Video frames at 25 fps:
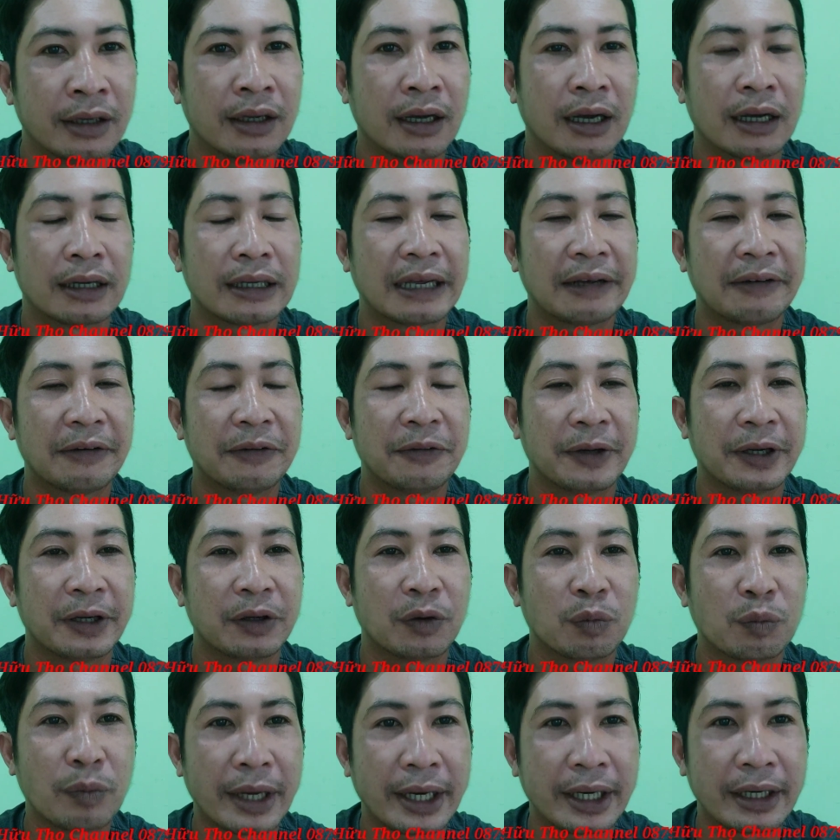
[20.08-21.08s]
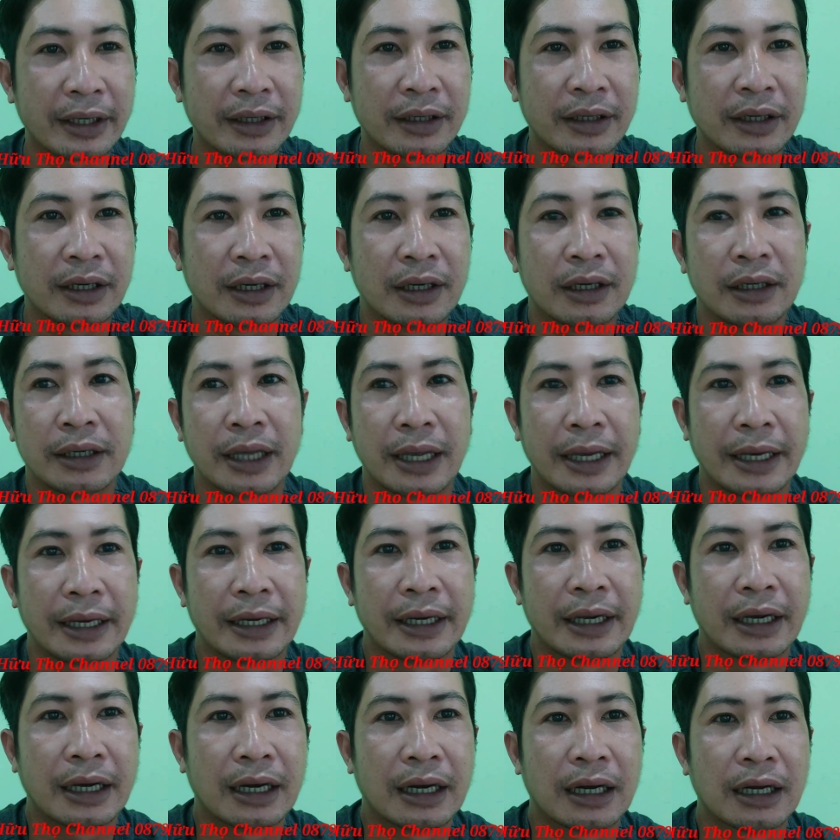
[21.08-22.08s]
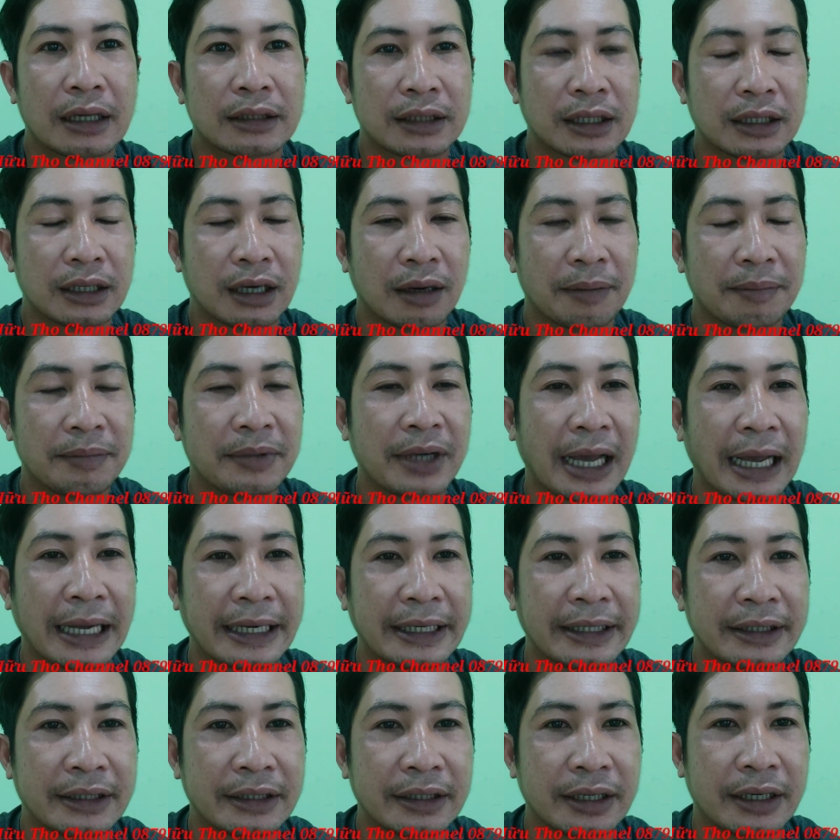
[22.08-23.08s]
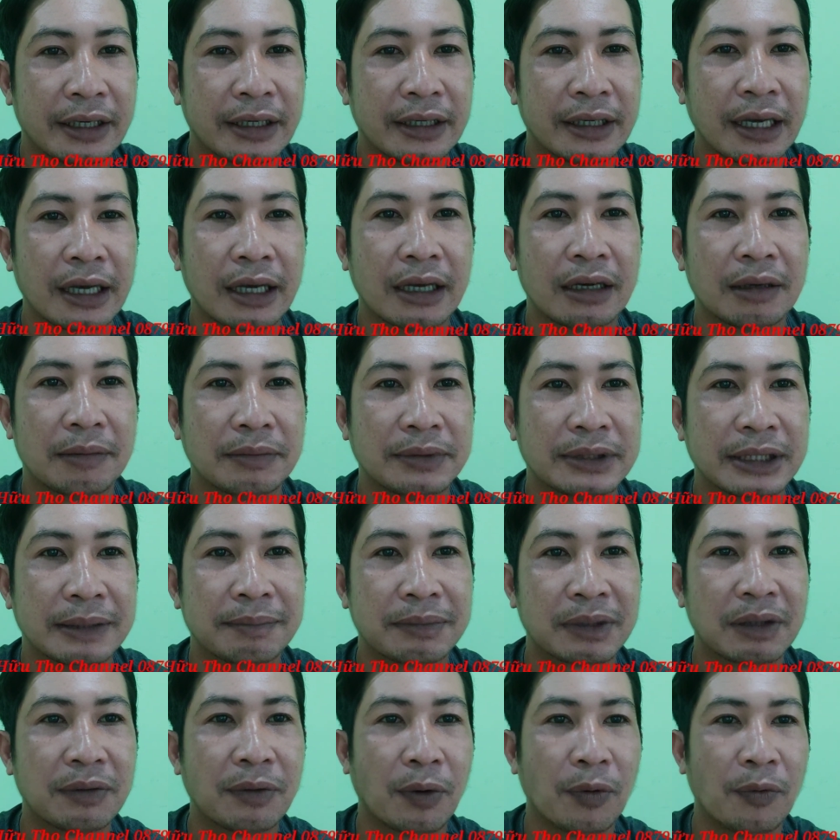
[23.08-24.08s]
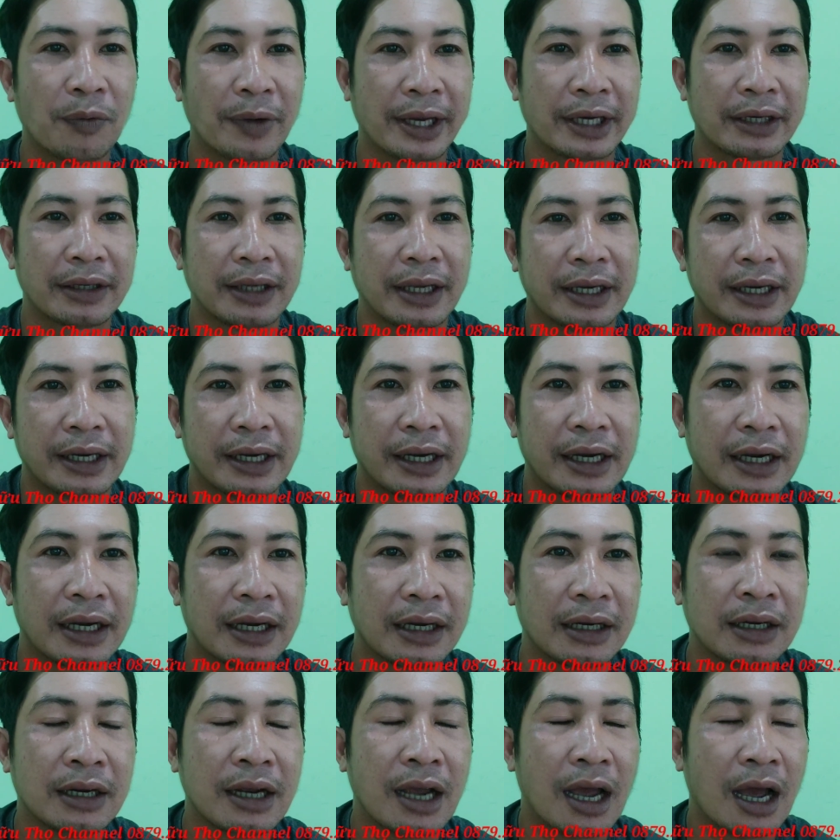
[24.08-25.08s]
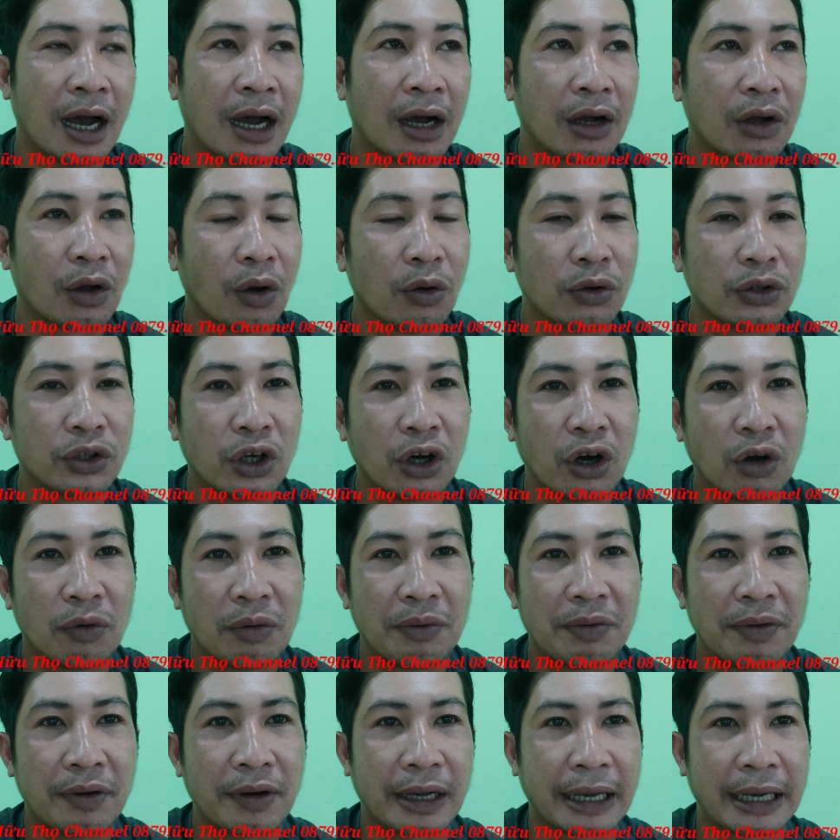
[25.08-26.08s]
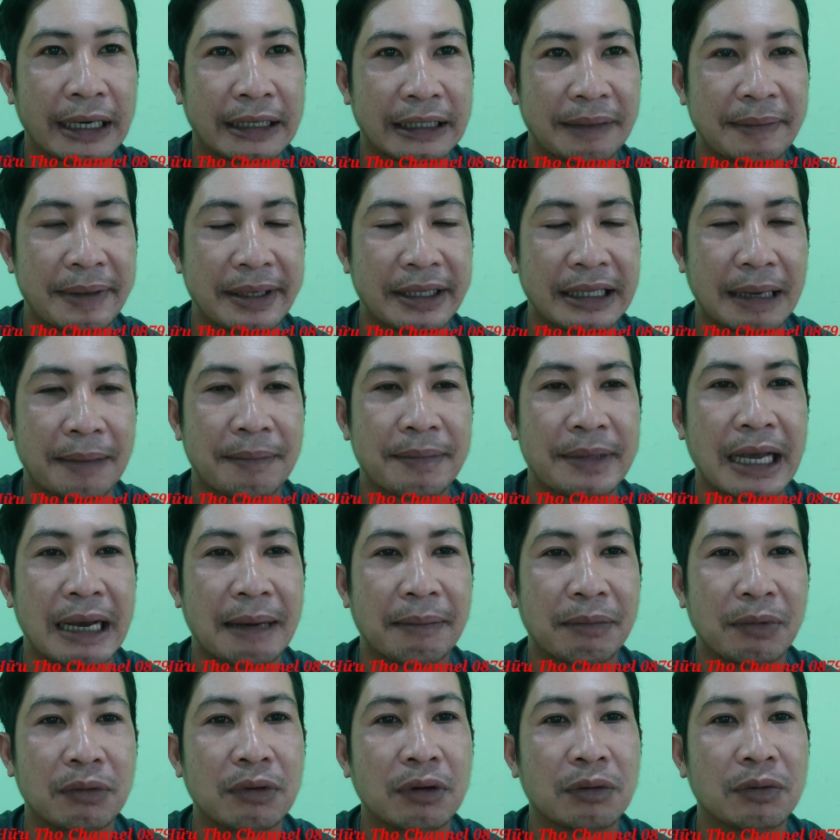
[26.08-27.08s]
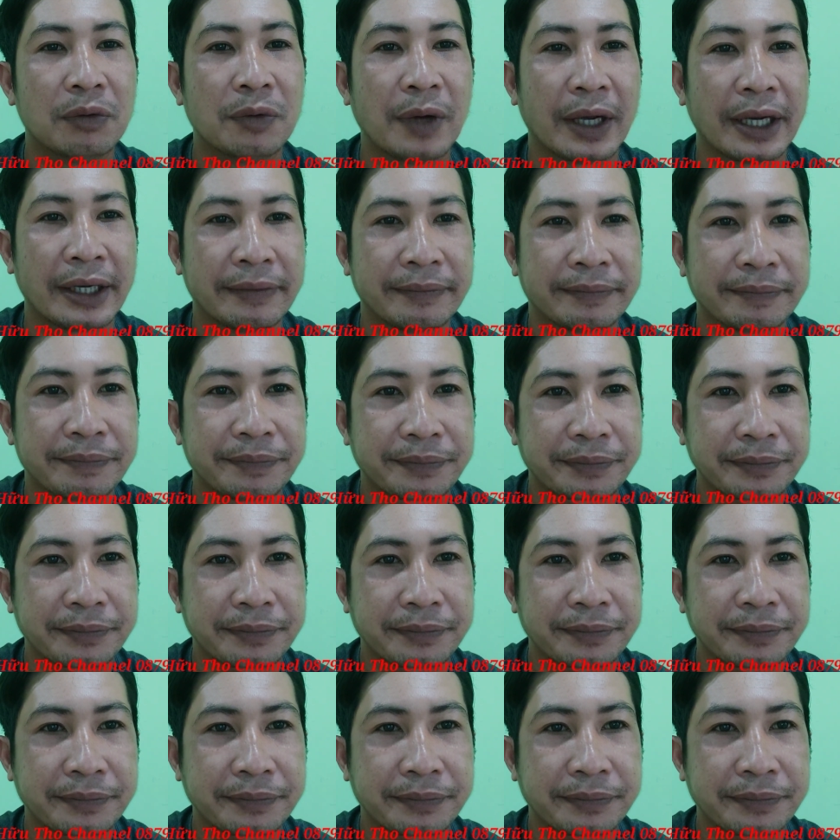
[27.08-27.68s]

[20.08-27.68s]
à, theo quý vị cũng biết thì uh, từ hổng đài thì rất là lùm xùm cái vụ việc thì uh, cô sô nguyễn phương hằng đã bị tạm giam đúng không quý vị